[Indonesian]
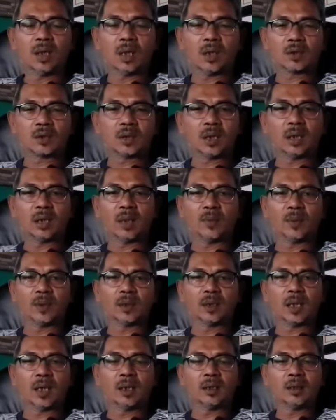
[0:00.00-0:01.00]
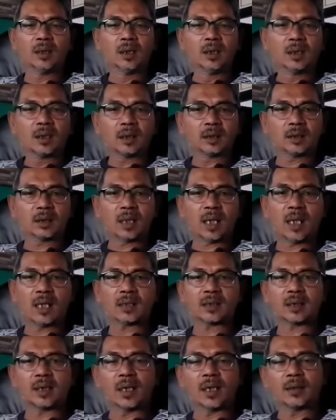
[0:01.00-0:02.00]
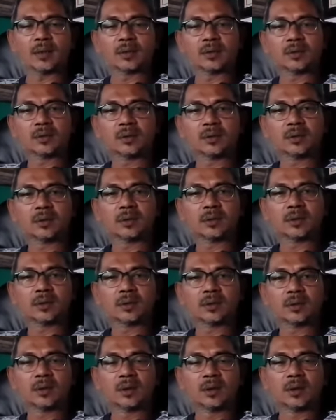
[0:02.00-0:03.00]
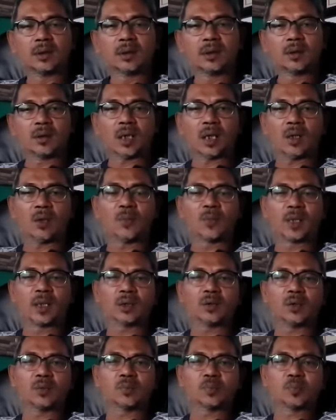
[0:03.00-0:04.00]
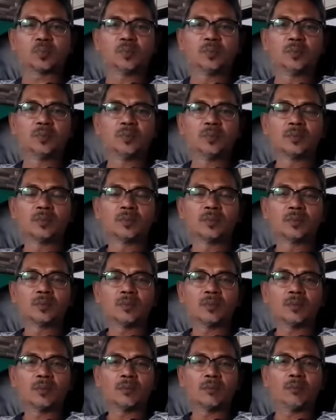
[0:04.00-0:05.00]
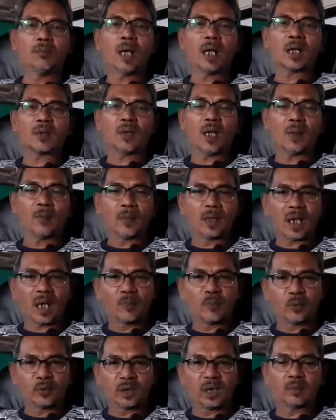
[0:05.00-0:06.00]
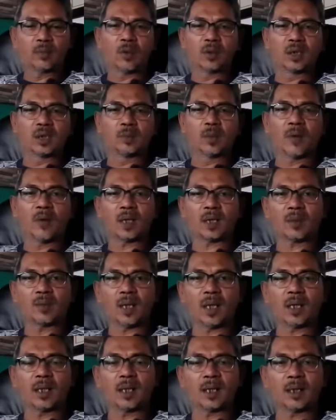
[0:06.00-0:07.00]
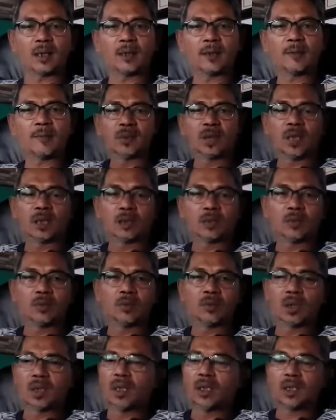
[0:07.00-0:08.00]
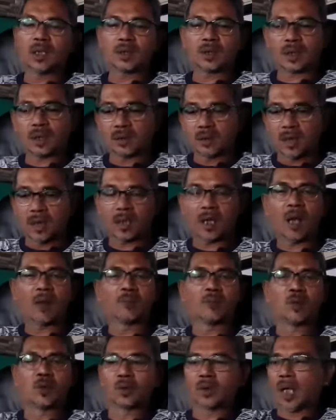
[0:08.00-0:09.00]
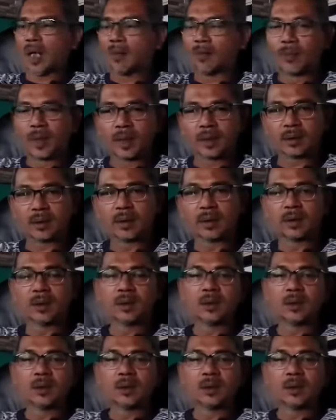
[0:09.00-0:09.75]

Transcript: harus dihadapi dengan ketegasan lo kalau begitu marwah merah putih mau dibawa kemana Jangan kemudian hanya sekedar rampung damai